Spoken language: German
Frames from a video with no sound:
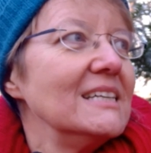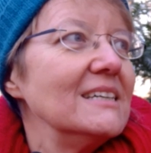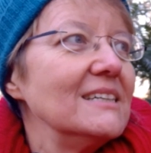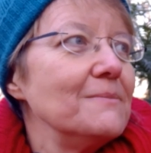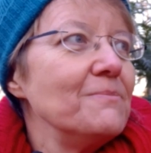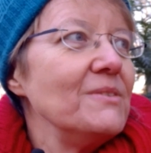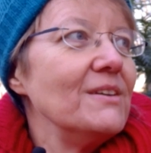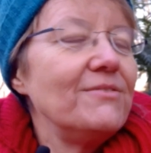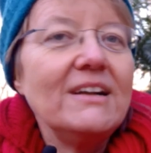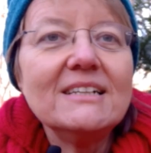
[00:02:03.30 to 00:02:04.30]
ähm,
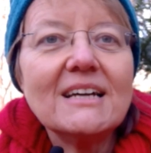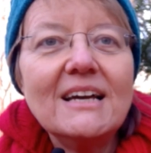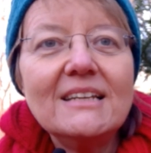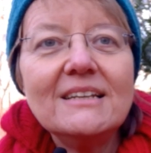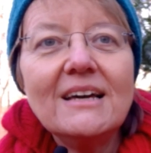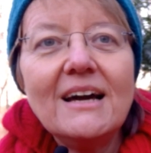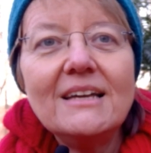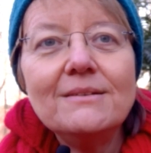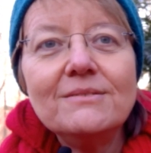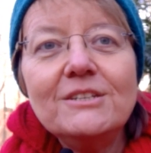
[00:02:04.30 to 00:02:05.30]
ihr fällt ein,
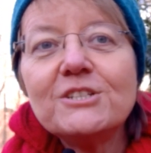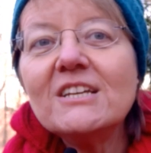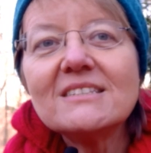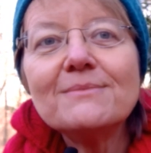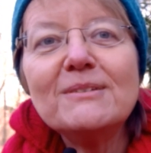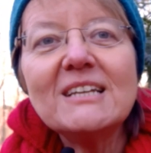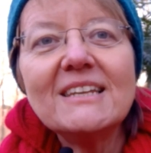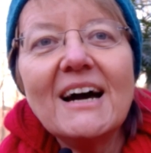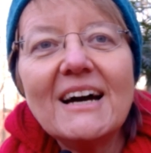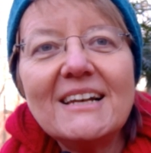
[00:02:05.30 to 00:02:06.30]
ein, sie sticht sich mit der
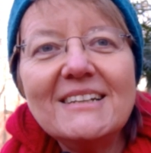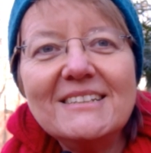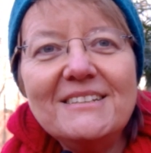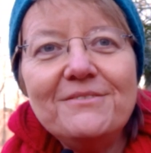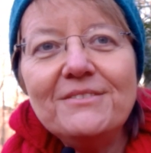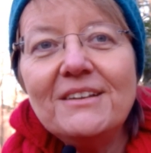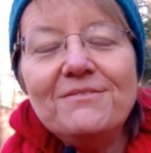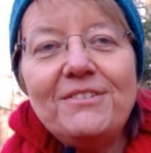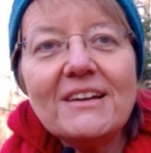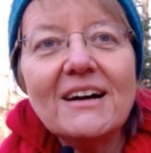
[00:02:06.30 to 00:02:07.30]
Nadel in, die, in den
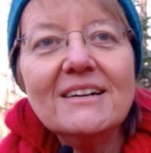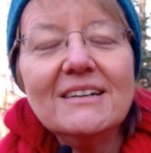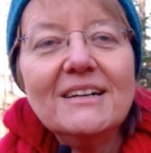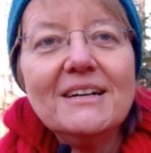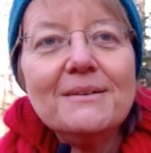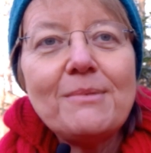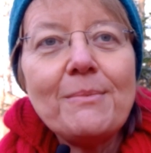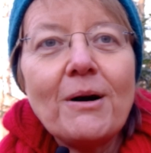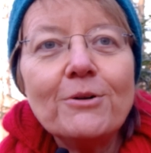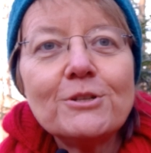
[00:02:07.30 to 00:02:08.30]
Finger beim
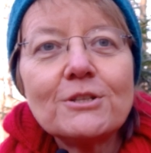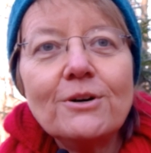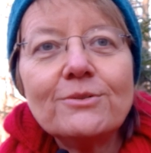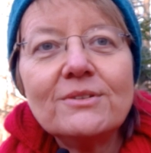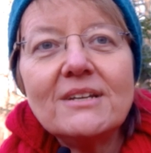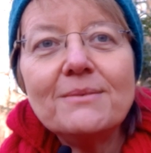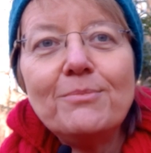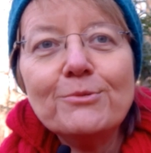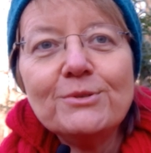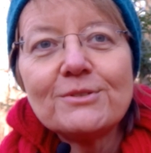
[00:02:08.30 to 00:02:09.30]
Rausschauen und der
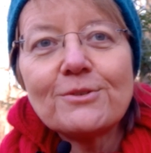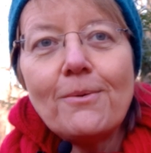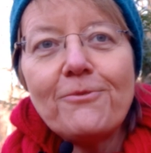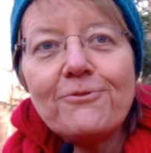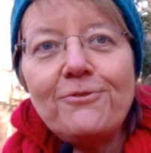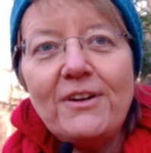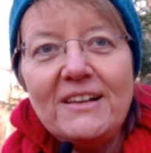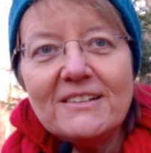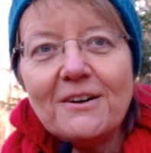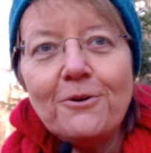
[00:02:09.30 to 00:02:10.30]
Blutstropfen
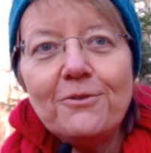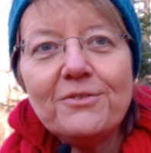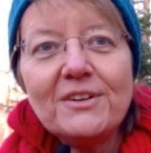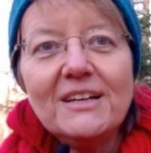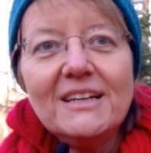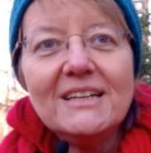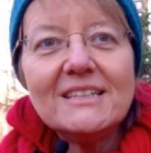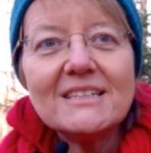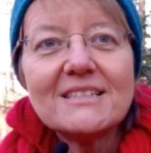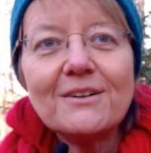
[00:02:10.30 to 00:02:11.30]
fällt auf
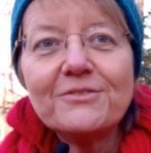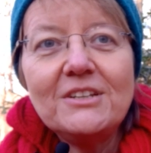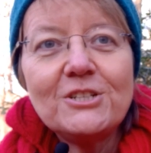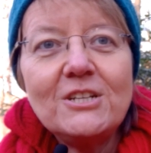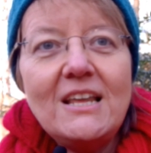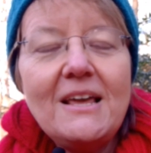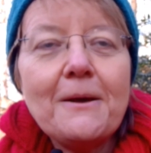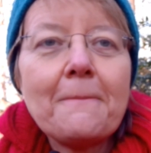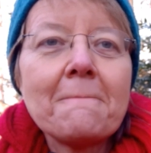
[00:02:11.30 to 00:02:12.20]
das auf den Schnee